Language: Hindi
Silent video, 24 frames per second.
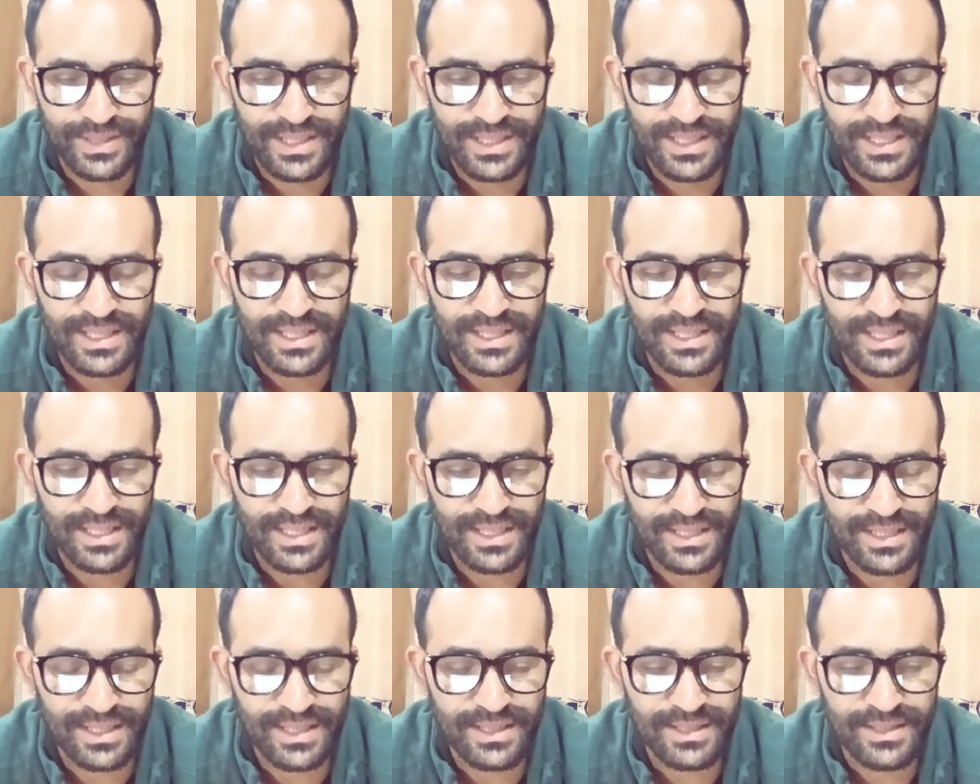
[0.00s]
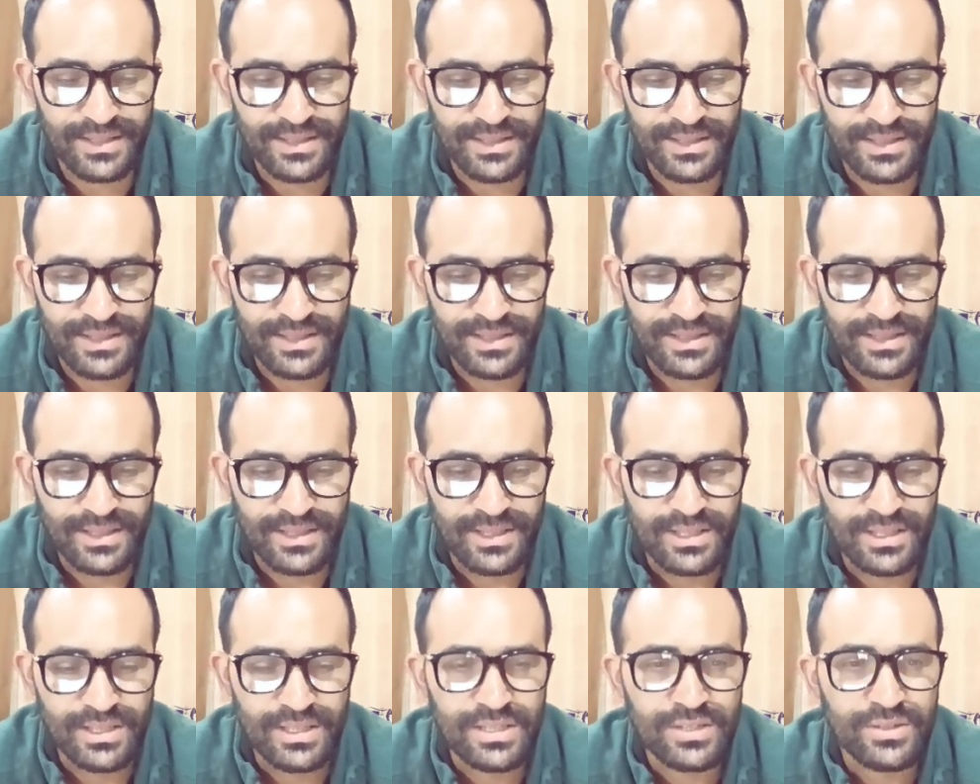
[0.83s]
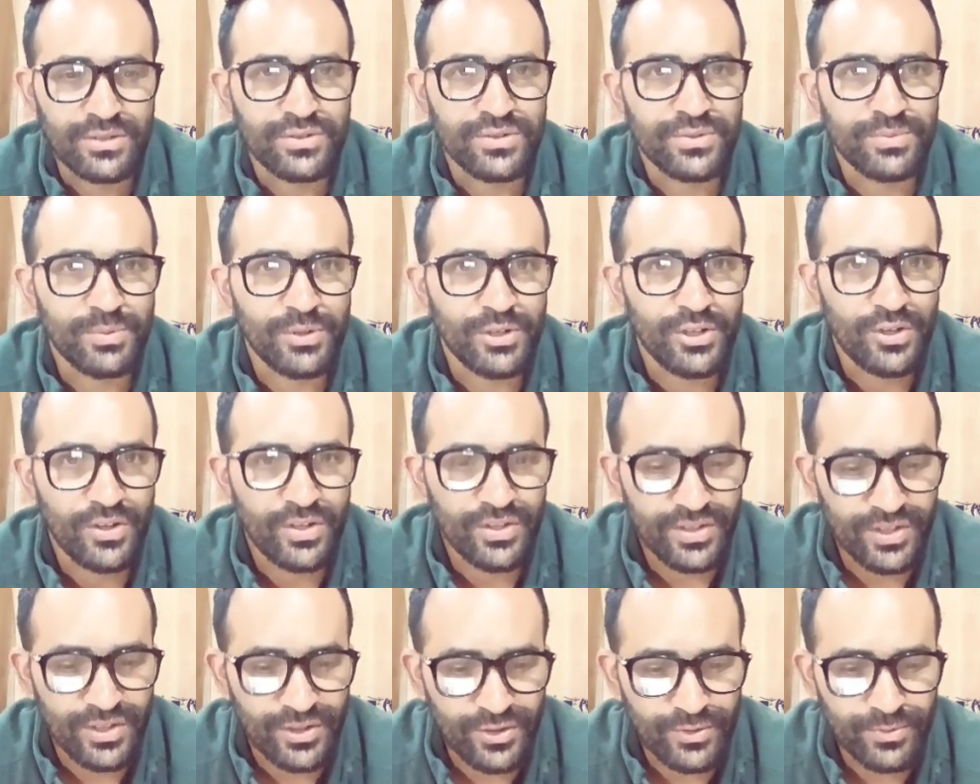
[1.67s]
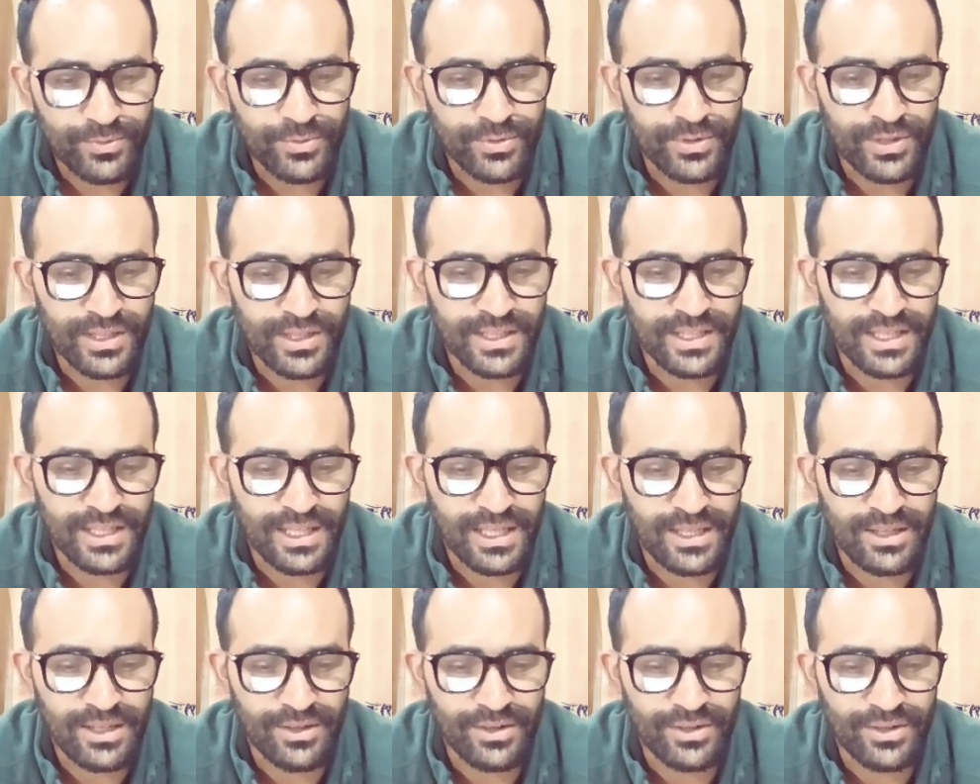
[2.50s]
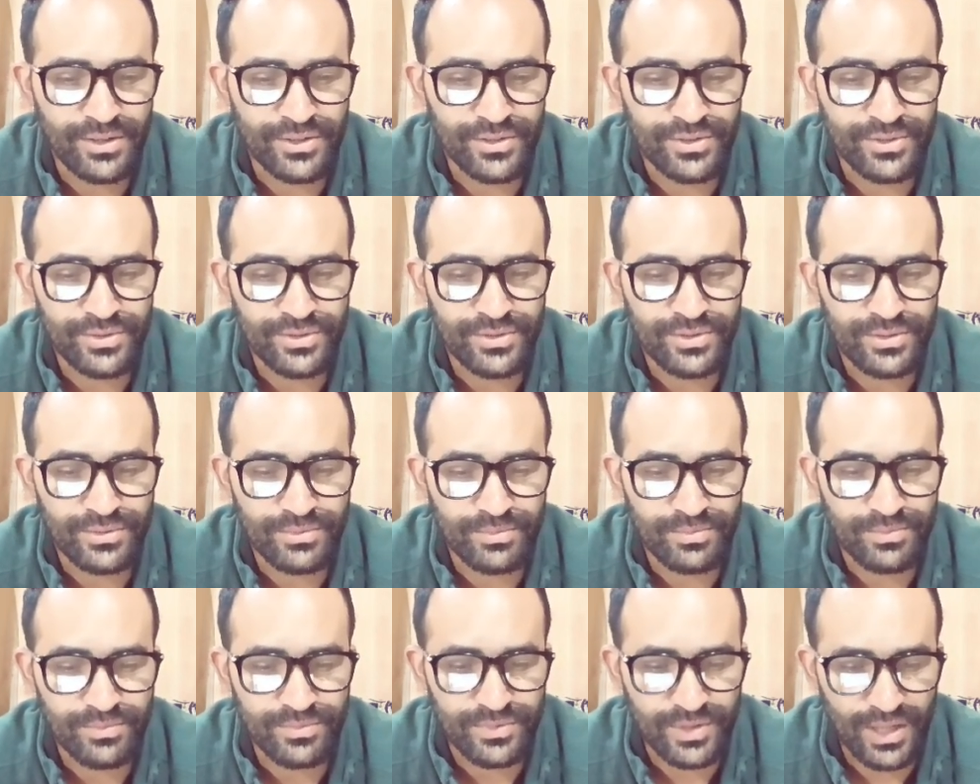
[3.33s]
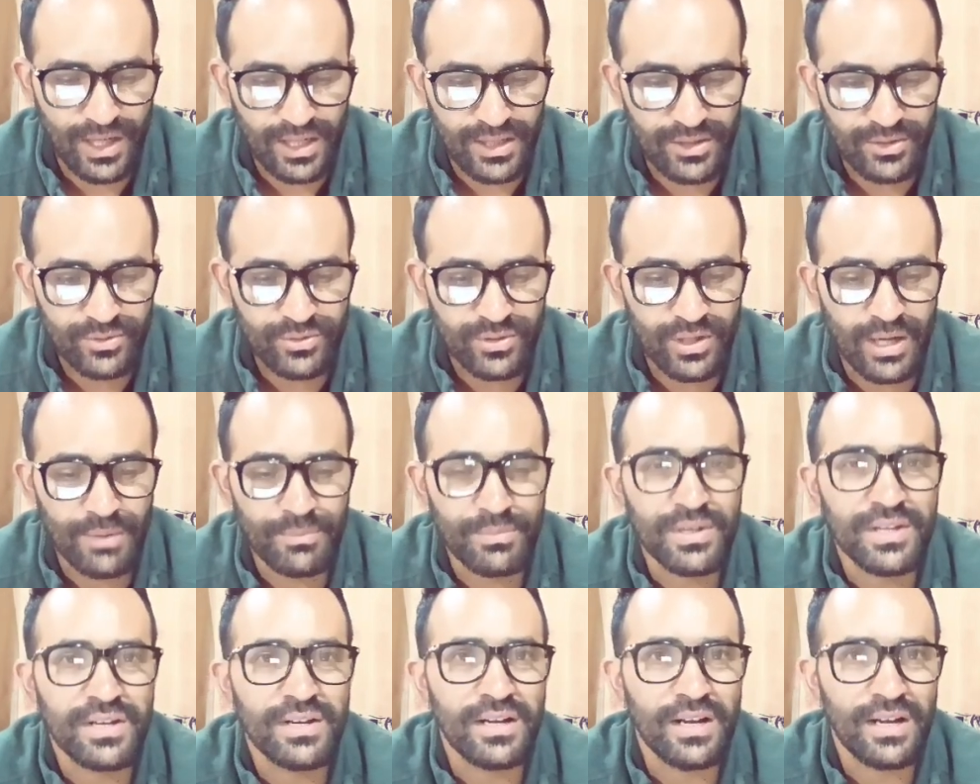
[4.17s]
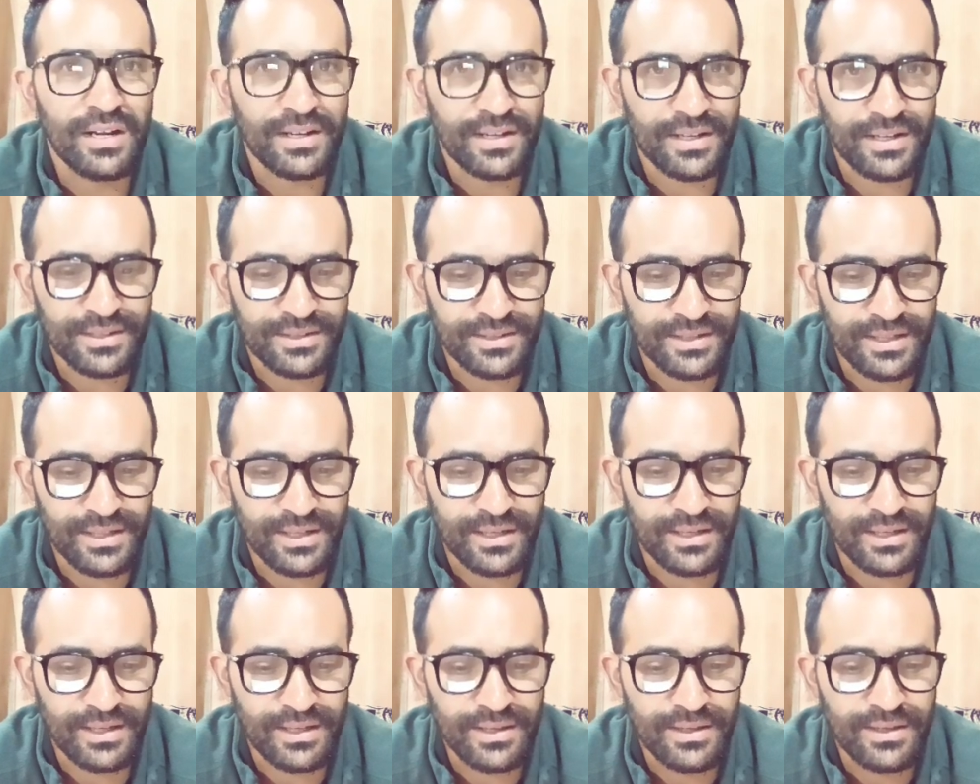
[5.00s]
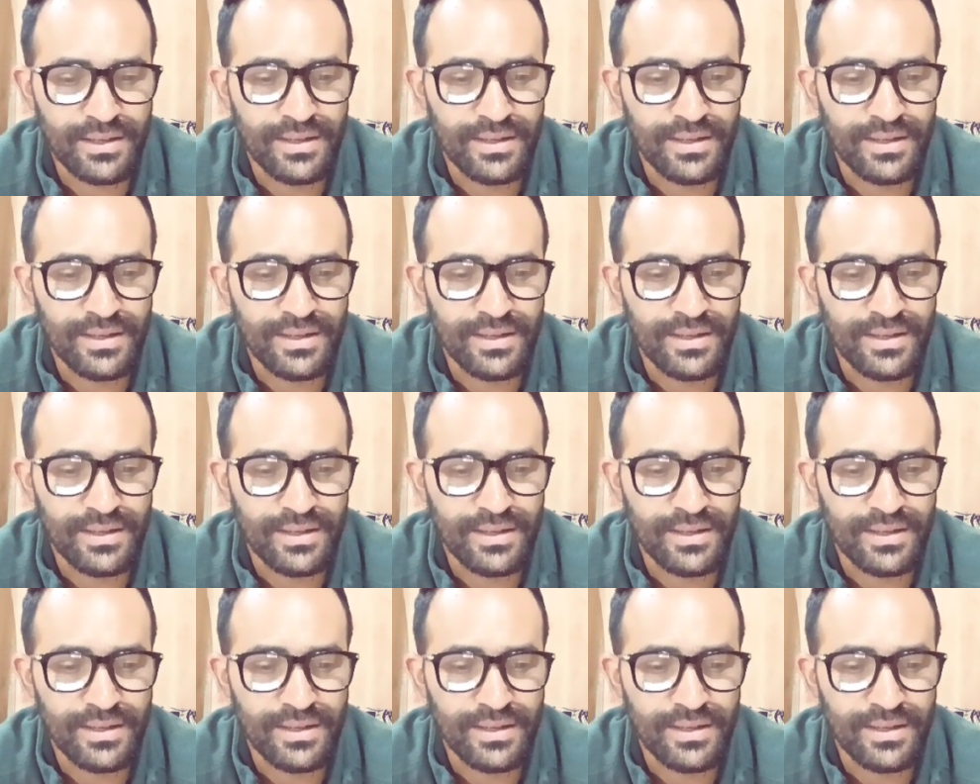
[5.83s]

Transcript: कर रहा है तो इस वीडियो को ज़रूर पूरा देखिए और इस चार्ट को आप भी रिलेट करते रहे